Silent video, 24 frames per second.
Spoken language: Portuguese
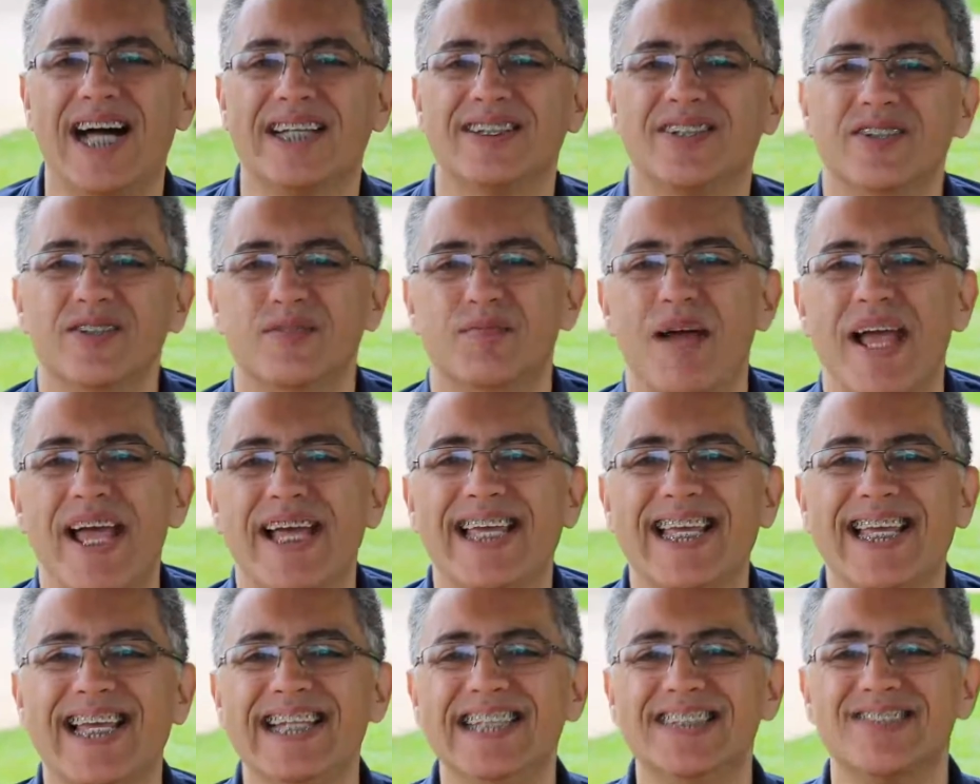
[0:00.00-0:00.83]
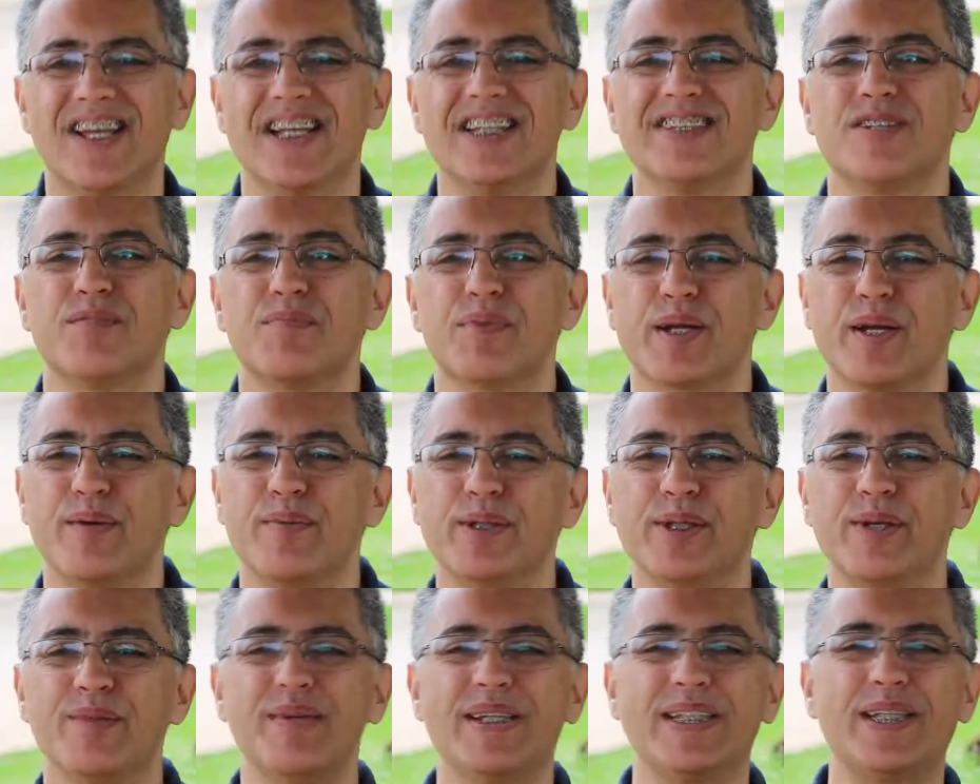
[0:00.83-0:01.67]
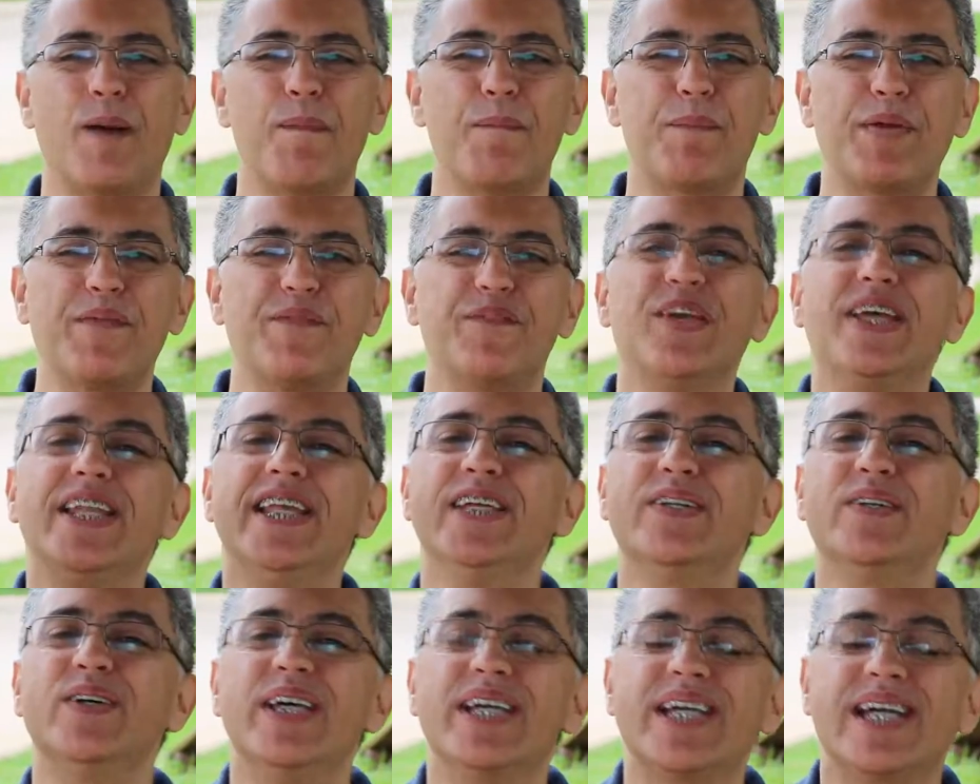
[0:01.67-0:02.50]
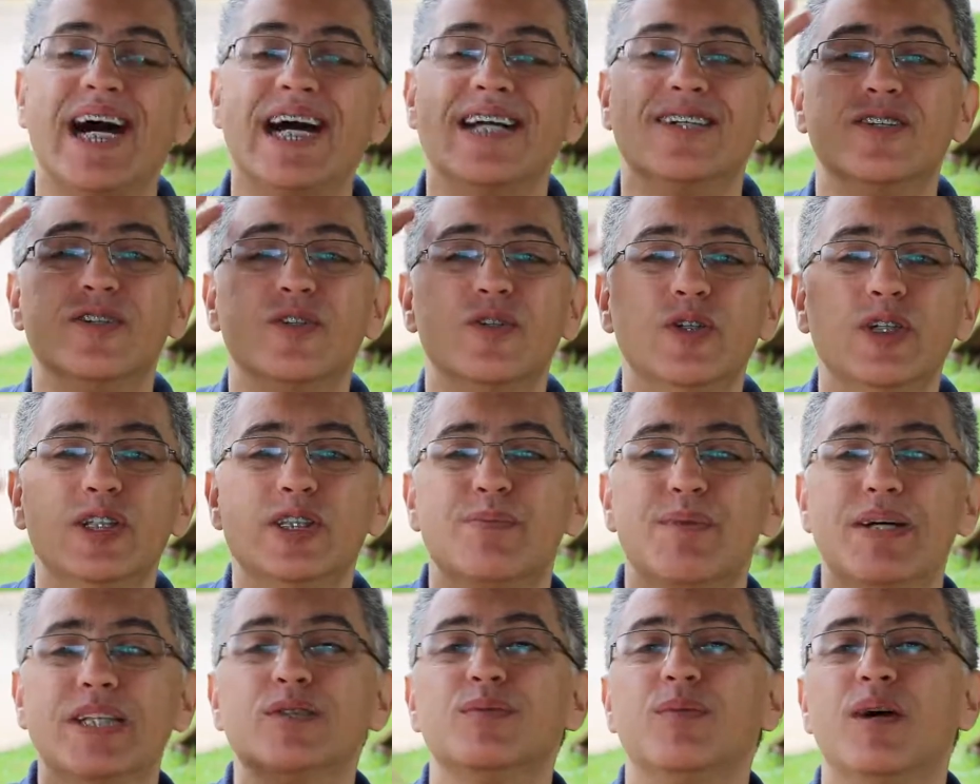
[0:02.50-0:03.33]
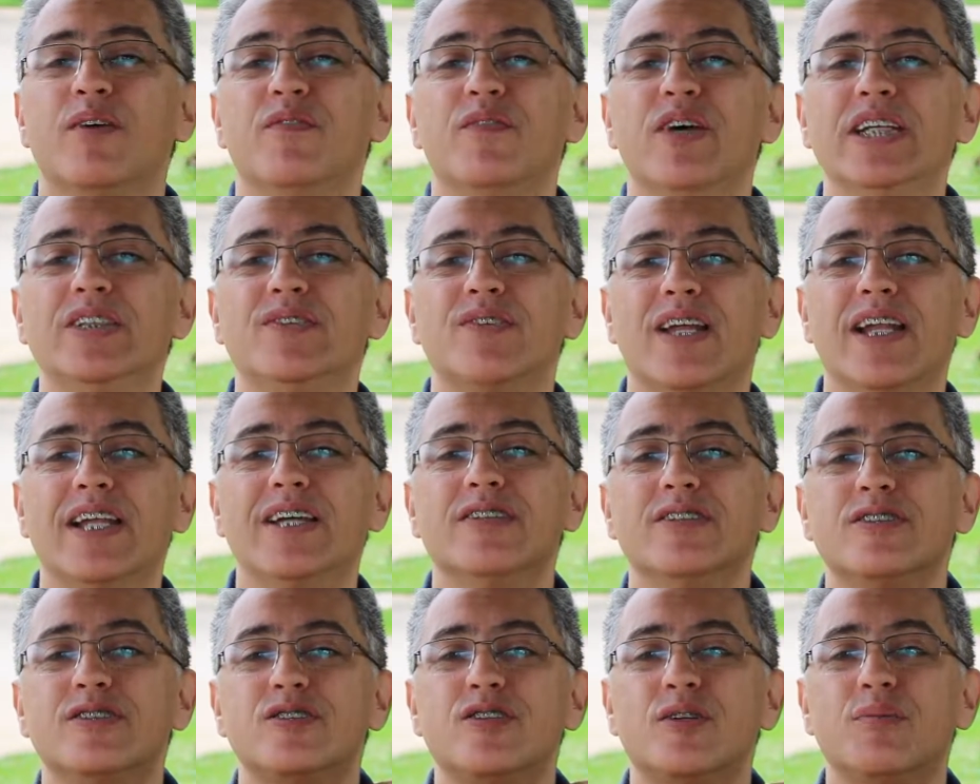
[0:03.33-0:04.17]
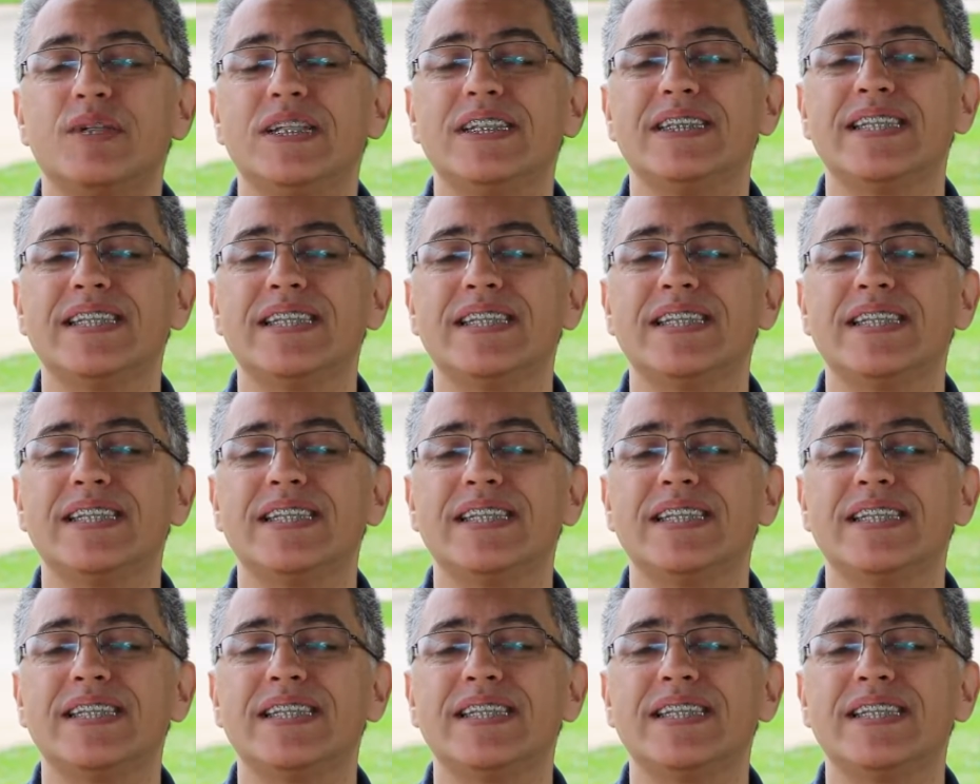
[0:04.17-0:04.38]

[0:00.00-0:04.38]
tudo bem? Aqui quem fala é seu programador mental preferido, Ricardo Nunes, mais uma vez falando sobre